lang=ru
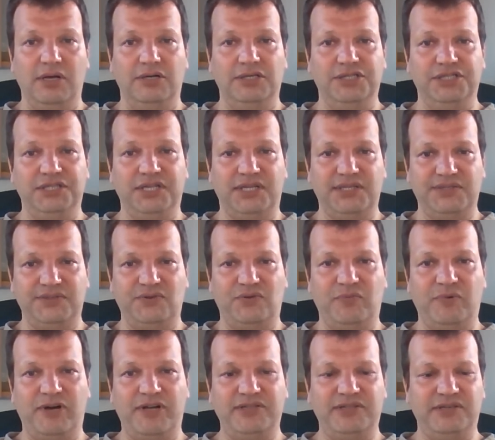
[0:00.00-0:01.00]
16
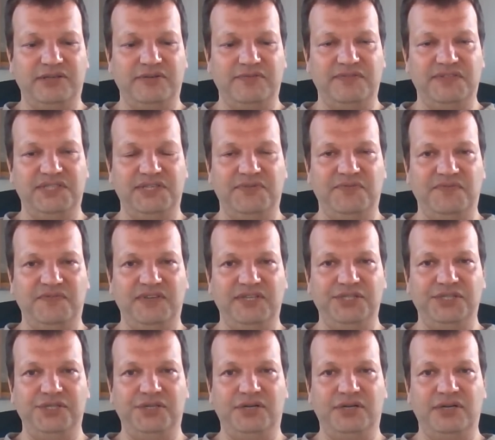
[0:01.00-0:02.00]
марта в 7
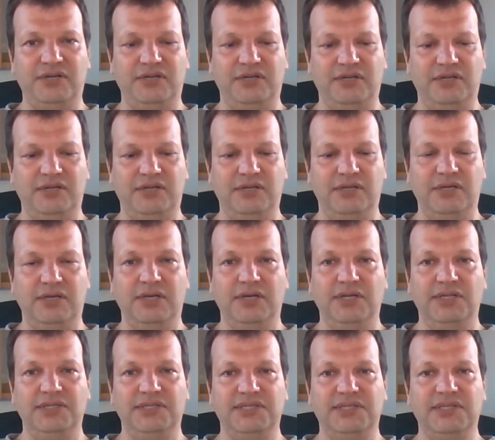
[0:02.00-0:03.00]
вечера.
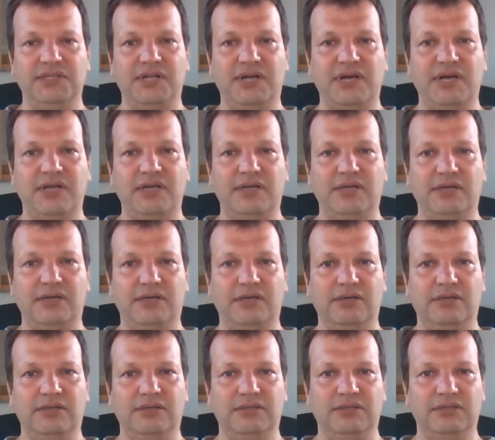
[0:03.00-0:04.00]
Цена
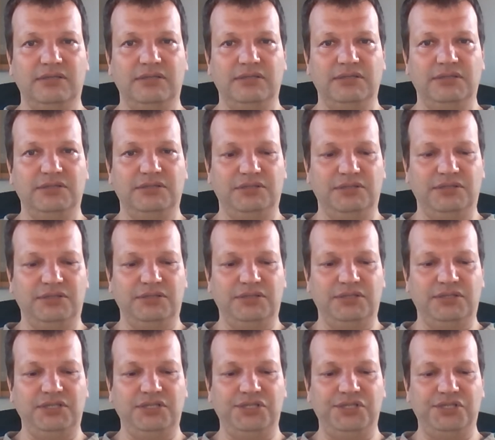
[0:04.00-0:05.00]
а,
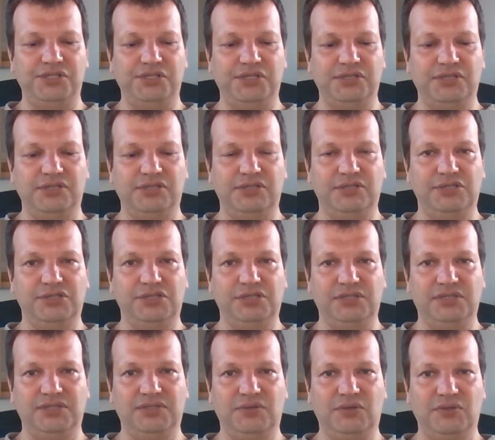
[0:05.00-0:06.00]

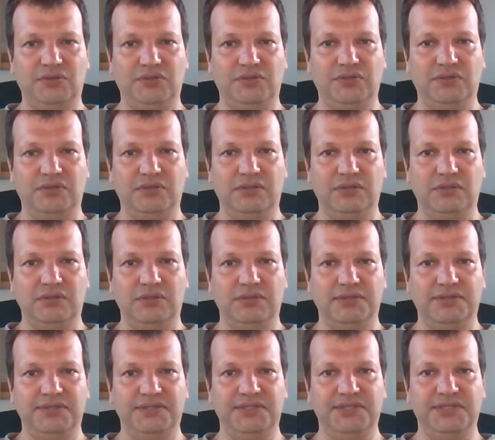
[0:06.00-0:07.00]
1600
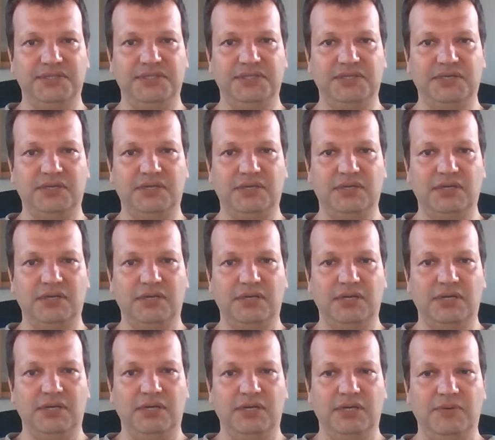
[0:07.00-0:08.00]
с,
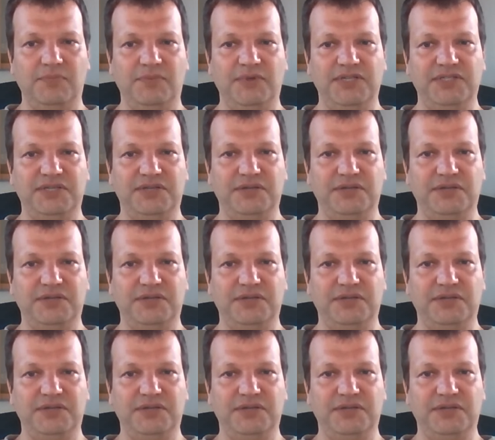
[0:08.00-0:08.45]
без, э,